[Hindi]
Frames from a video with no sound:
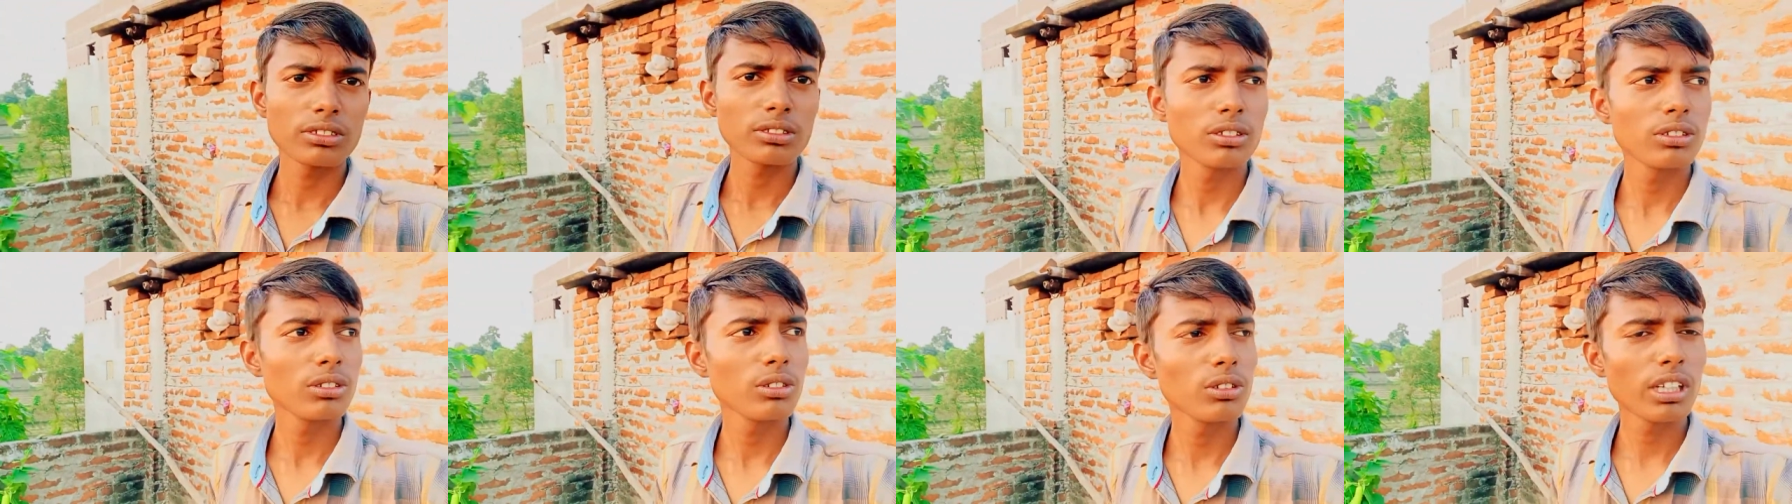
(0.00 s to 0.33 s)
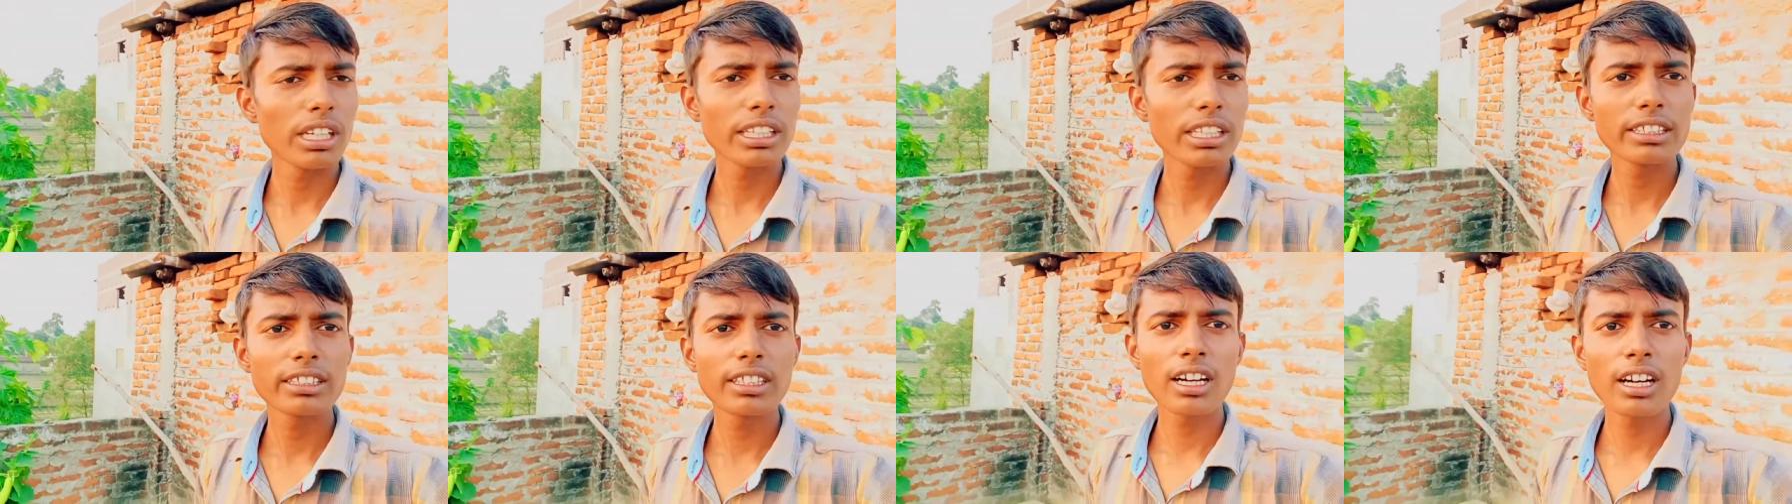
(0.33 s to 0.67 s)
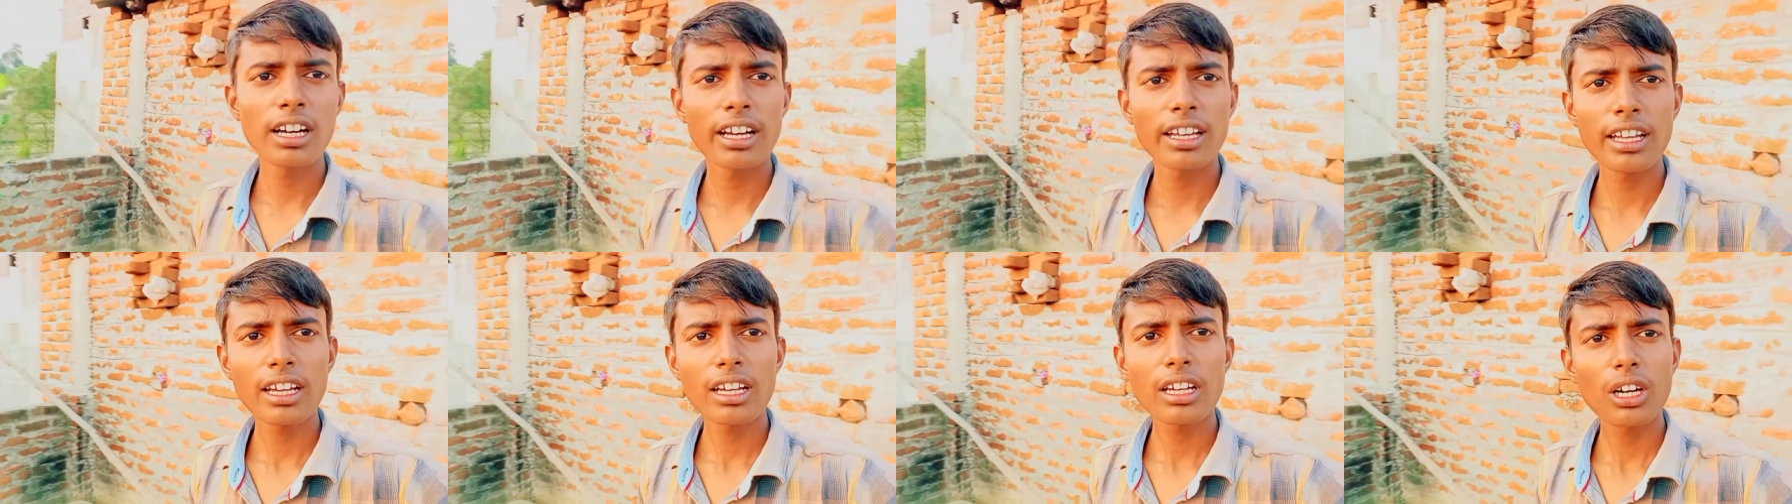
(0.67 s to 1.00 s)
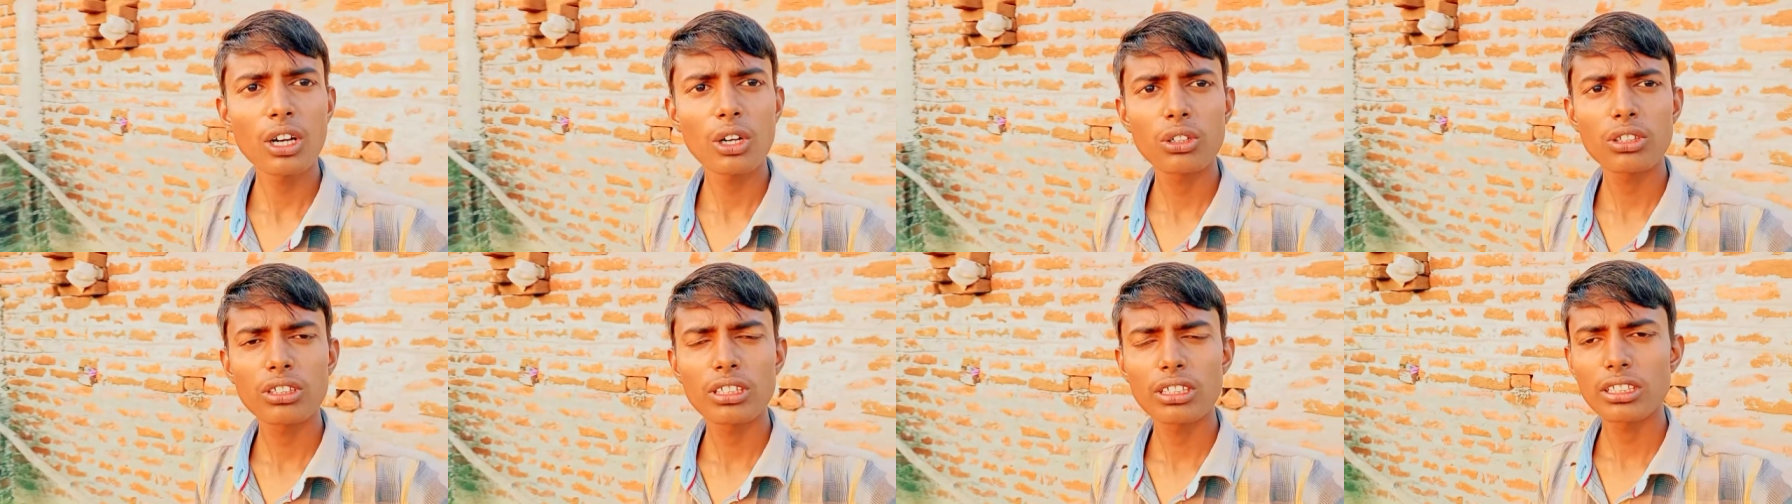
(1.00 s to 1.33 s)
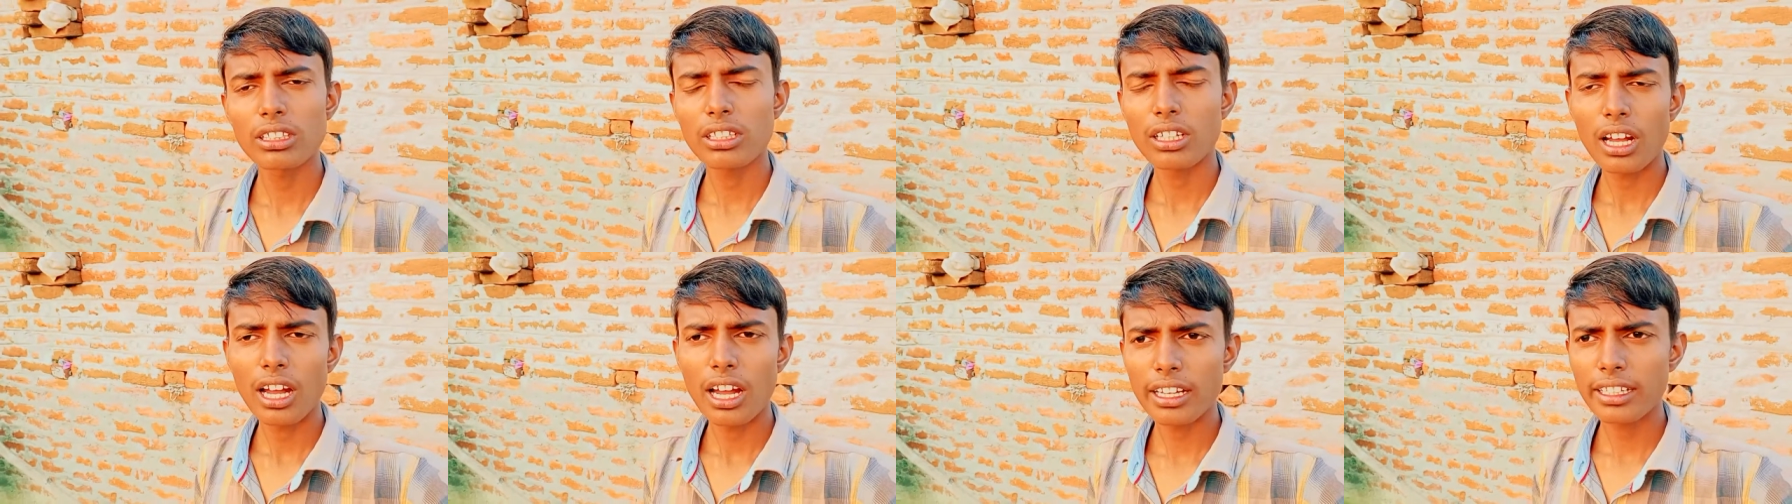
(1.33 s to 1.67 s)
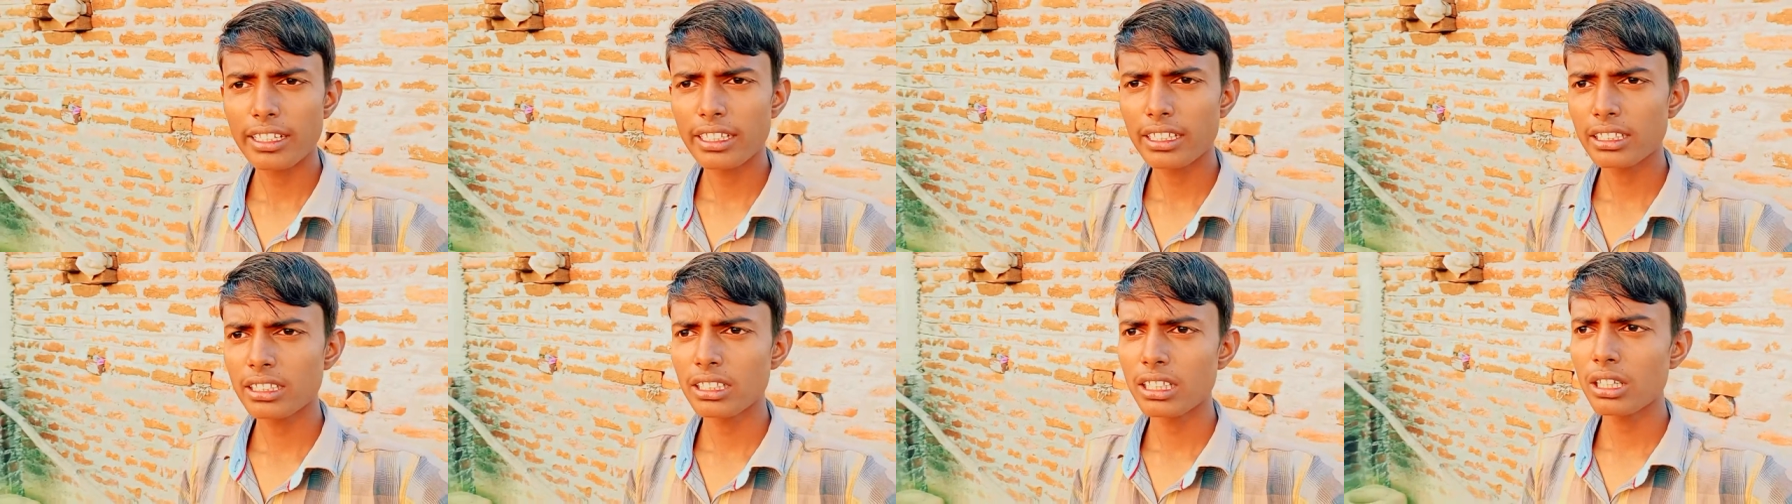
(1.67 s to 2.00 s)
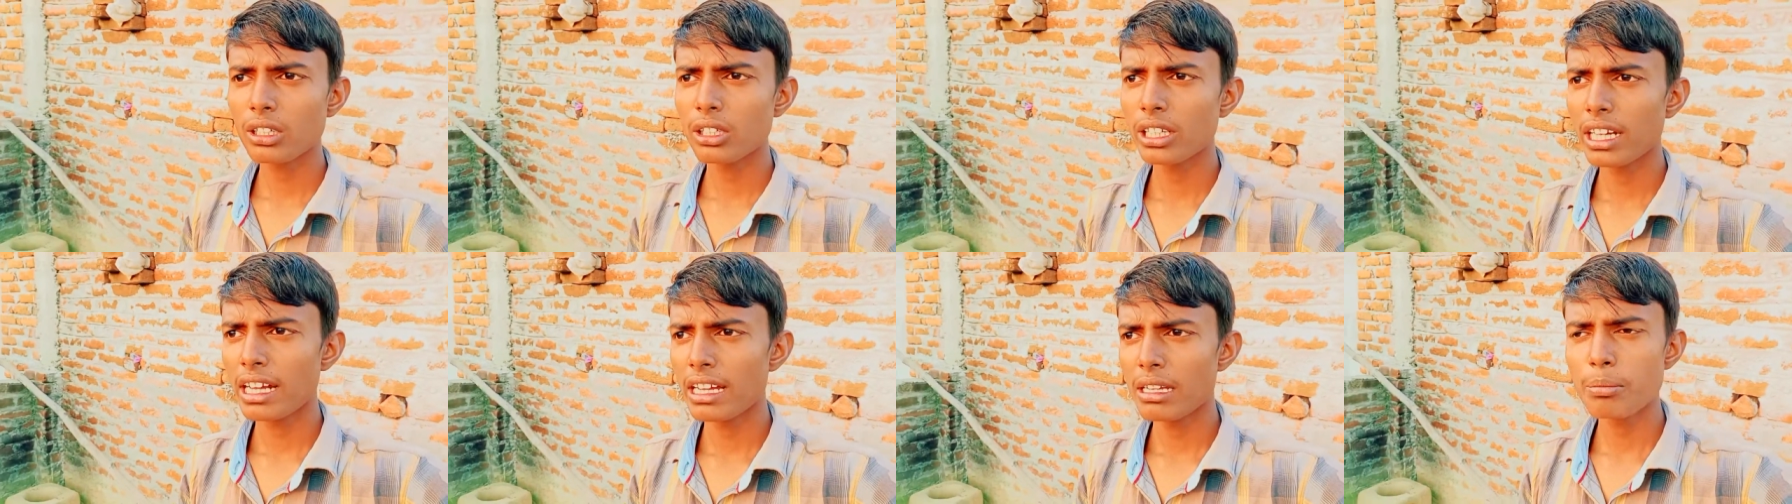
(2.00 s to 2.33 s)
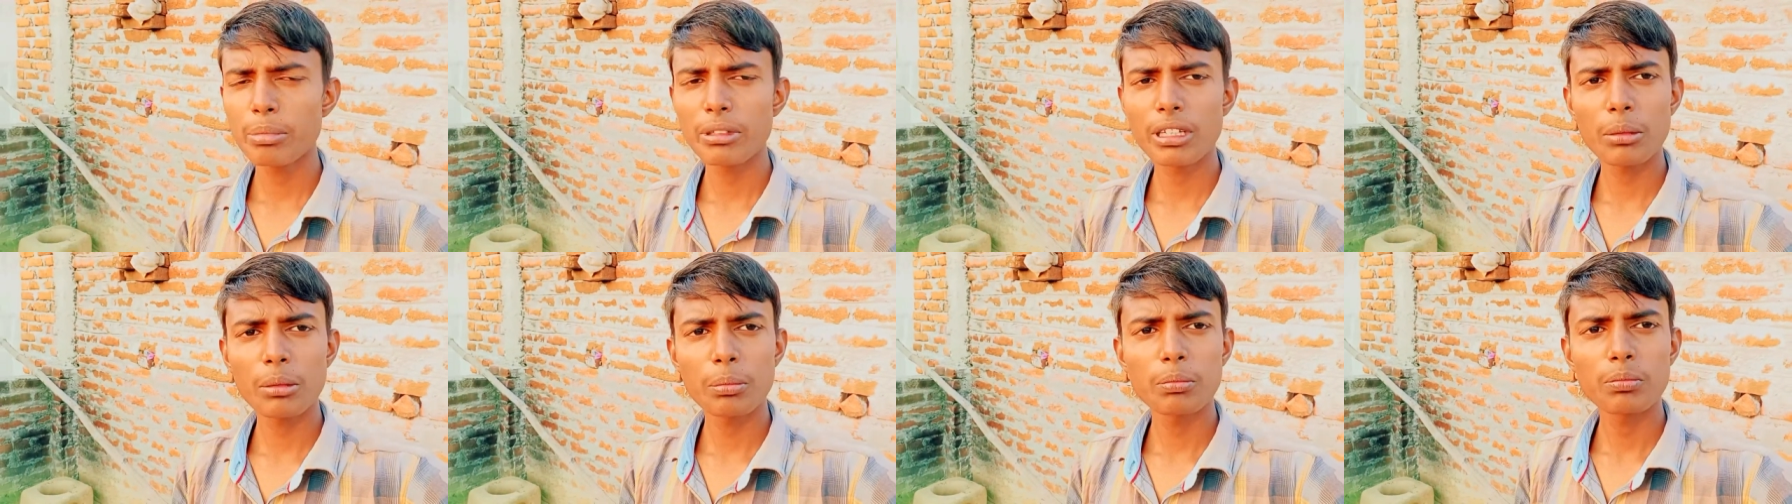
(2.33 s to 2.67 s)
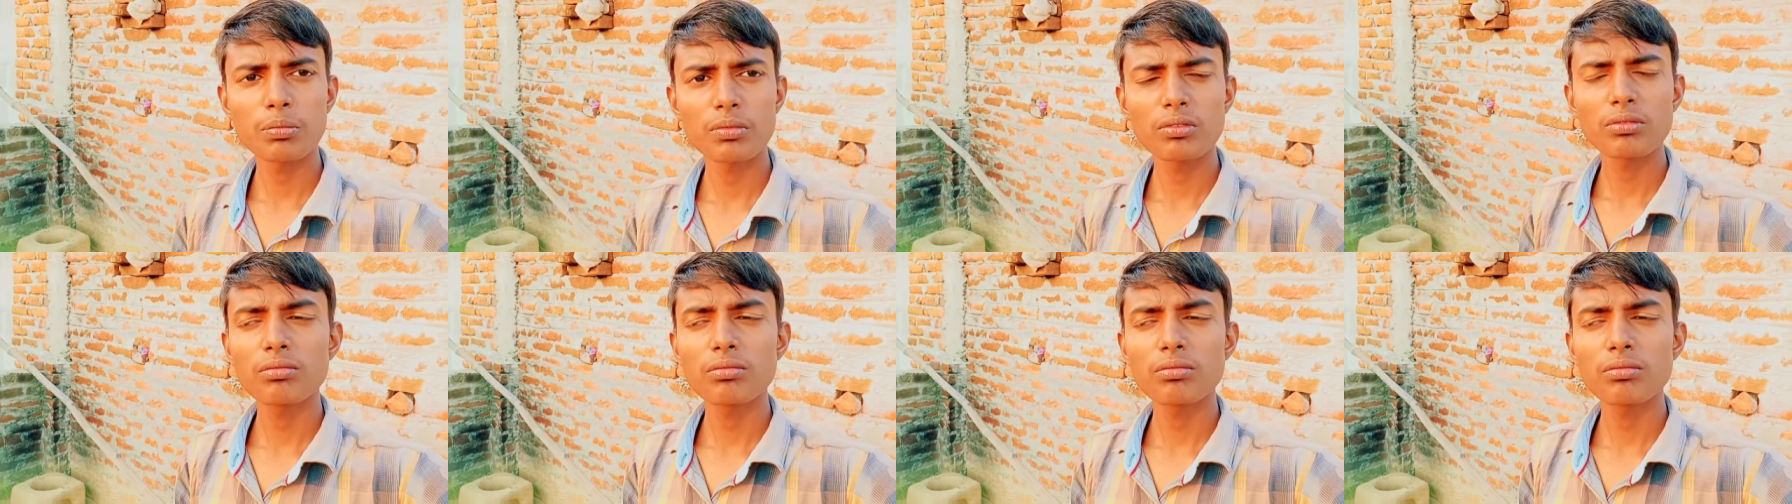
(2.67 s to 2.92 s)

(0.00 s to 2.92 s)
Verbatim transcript: लड़का आया और आ करके यहीं पे